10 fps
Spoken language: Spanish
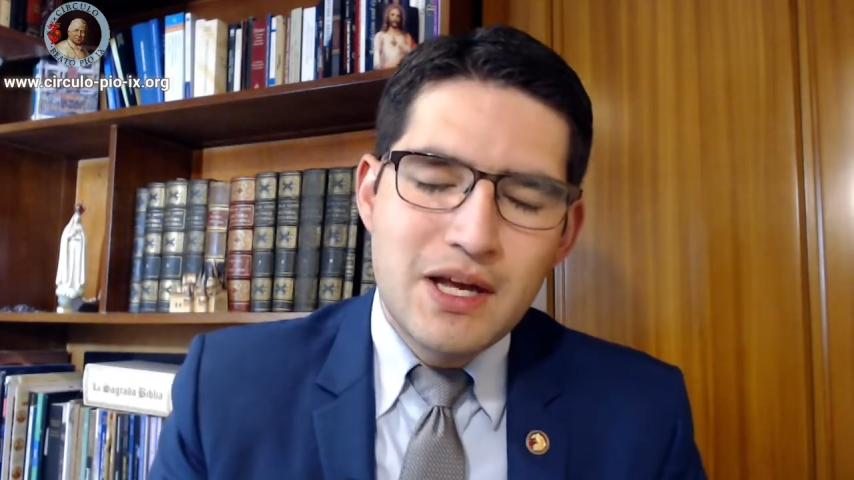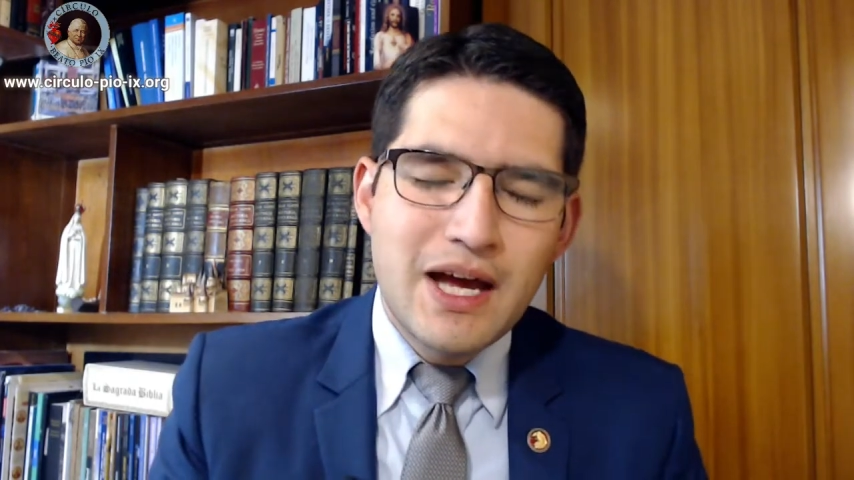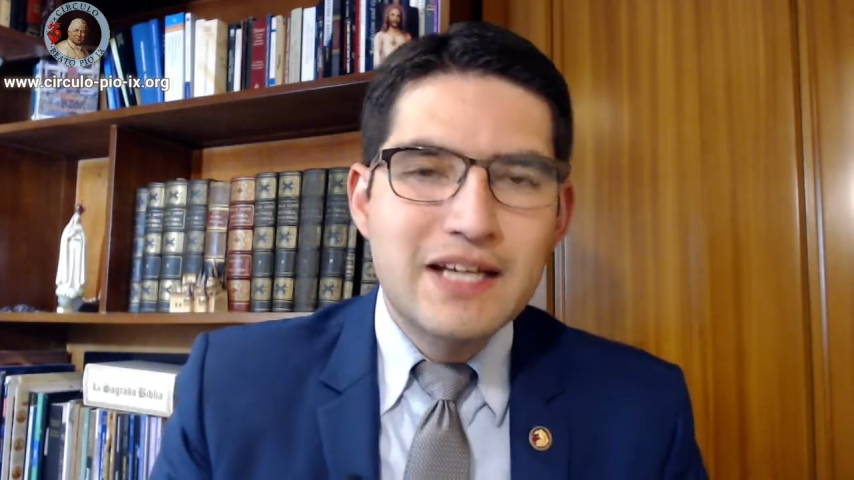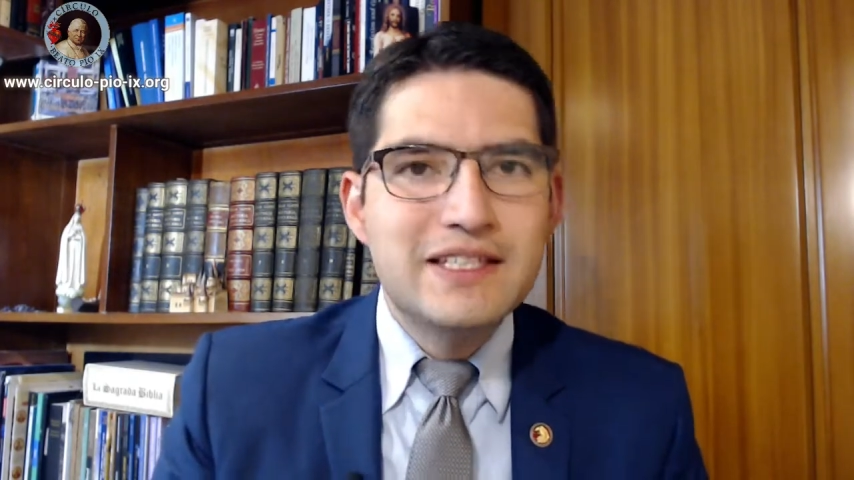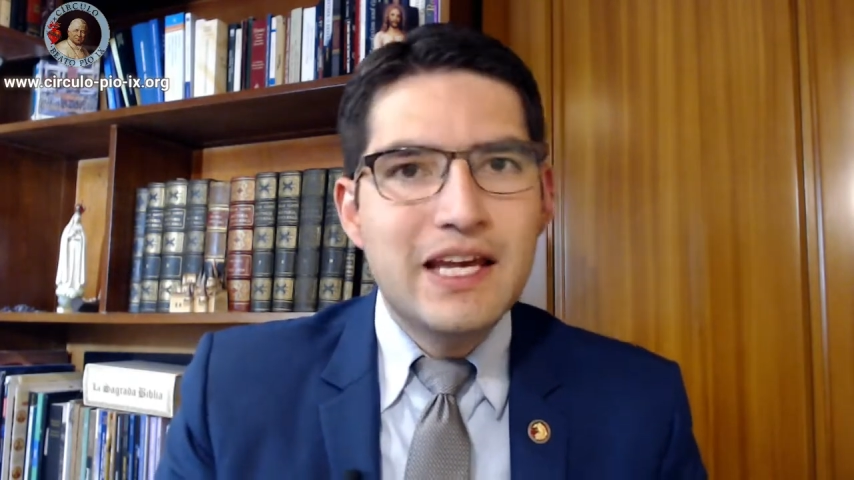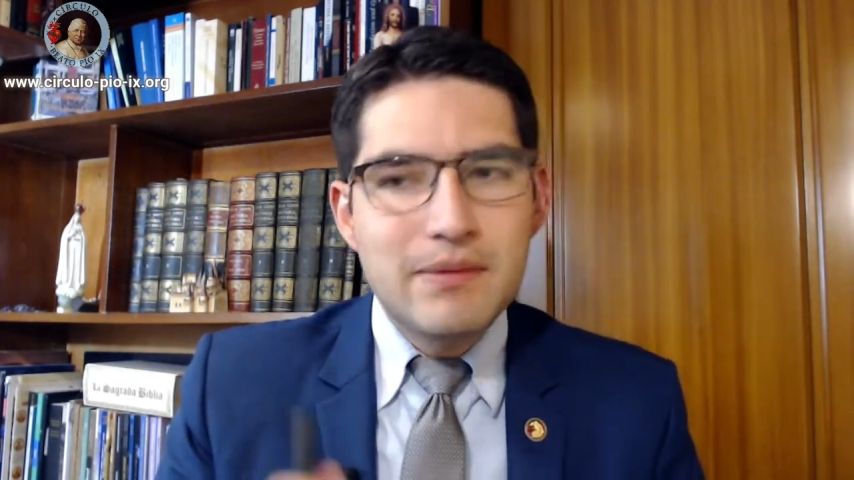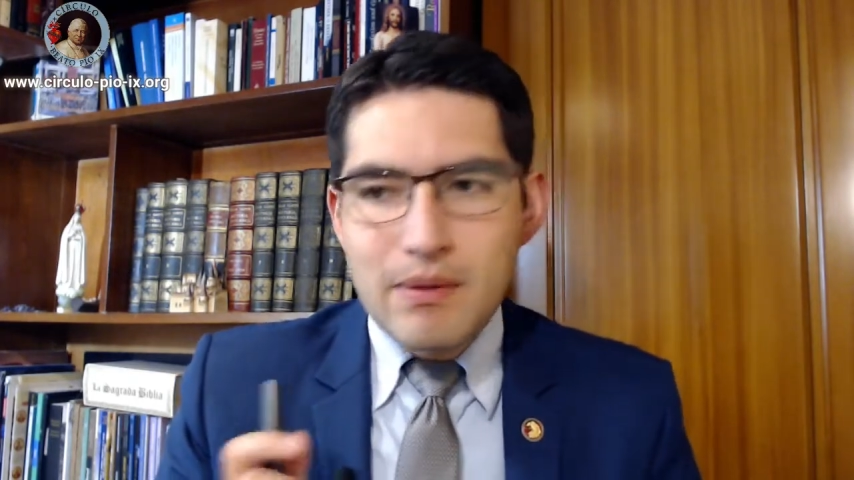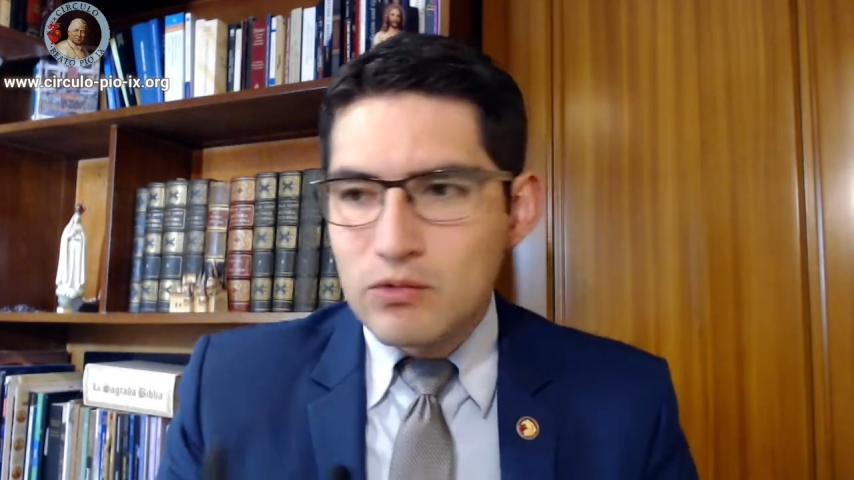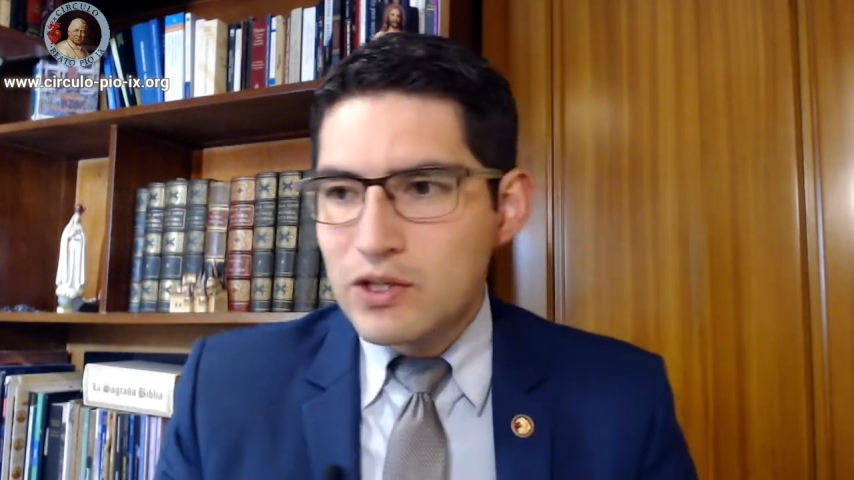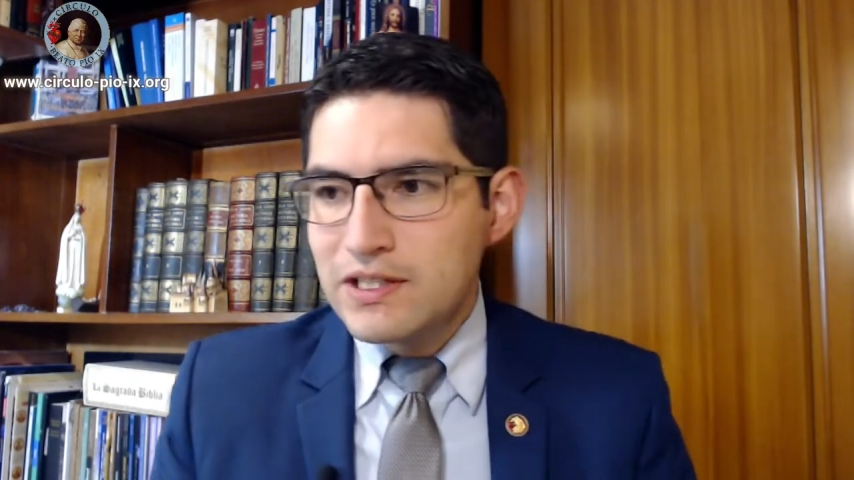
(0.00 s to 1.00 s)
Así que
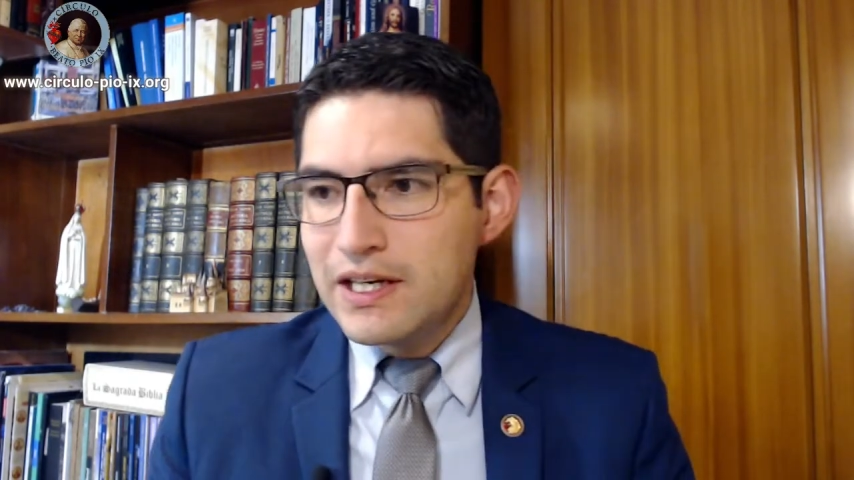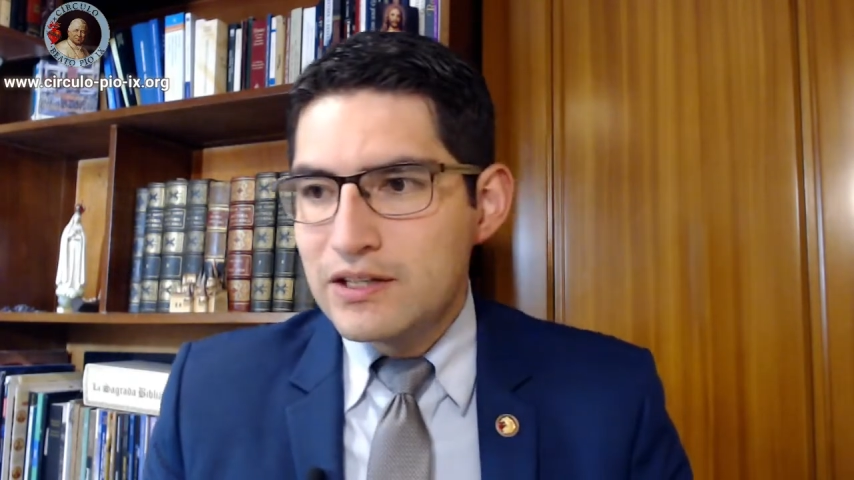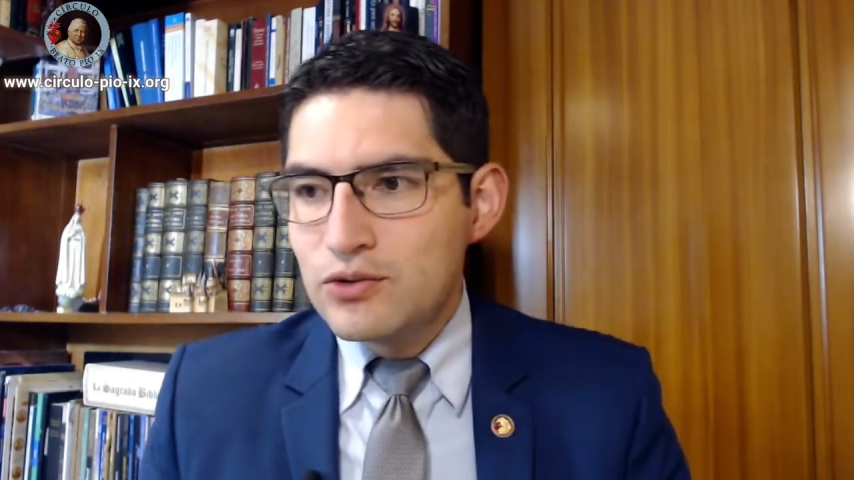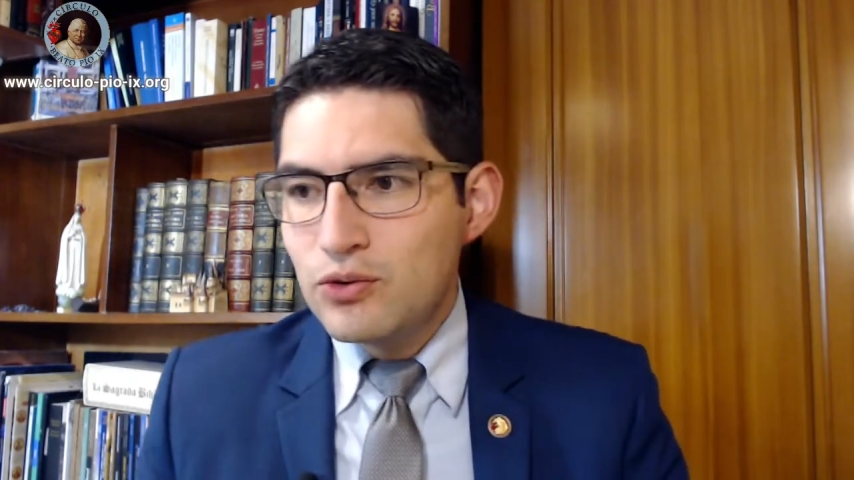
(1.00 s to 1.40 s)
vamos a hacer eso,